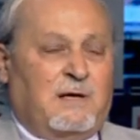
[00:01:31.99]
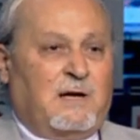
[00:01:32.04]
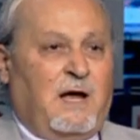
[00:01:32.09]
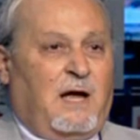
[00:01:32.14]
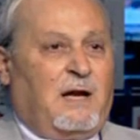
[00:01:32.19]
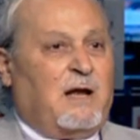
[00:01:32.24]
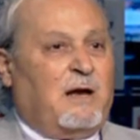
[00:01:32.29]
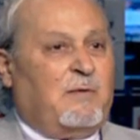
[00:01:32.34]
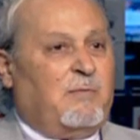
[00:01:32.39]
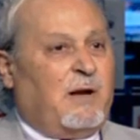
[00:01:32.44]

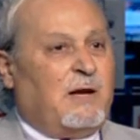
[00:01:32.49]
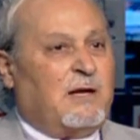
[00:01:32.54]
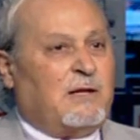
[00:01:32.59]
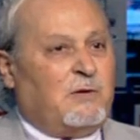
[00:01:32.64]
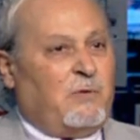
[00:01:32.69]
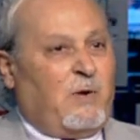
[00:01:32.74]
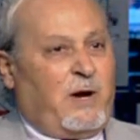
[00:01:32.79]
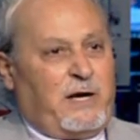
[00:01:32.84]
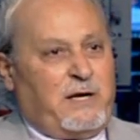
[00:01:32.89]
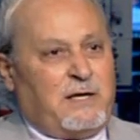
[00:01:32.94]
نحن البلد
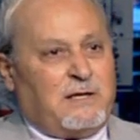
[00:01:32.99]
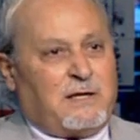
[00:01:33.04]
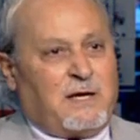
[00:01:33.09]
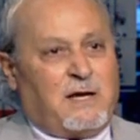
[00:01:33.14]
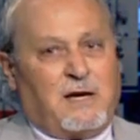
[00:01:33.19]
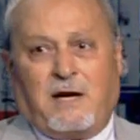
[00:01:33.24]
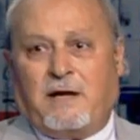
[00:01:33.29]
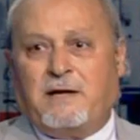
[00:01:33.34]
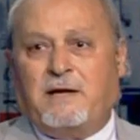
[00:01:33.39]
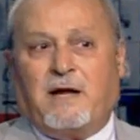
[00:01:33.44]
الوحيد
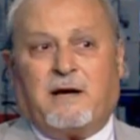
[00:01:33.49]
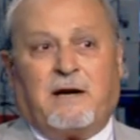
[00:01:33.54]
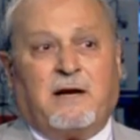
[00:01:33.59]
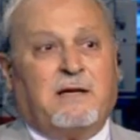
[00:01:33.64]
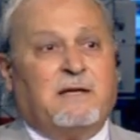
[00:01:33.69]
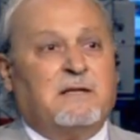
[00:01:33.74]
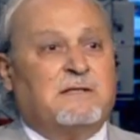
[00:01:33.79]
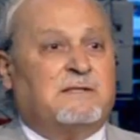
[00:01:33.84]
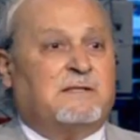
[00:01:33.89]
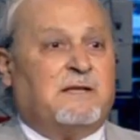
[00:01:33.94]
كان عندنا
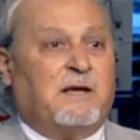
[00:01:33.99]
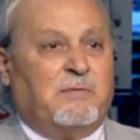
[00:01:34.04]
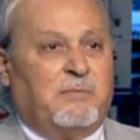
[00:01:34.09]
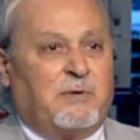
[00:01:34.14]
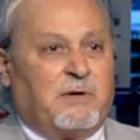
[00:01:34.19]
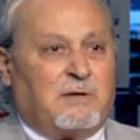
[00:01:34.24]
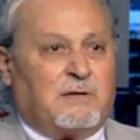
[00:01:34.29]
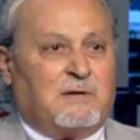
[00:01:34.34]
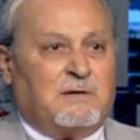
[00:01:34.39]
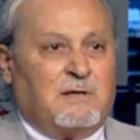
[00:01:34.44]
رئيس سابق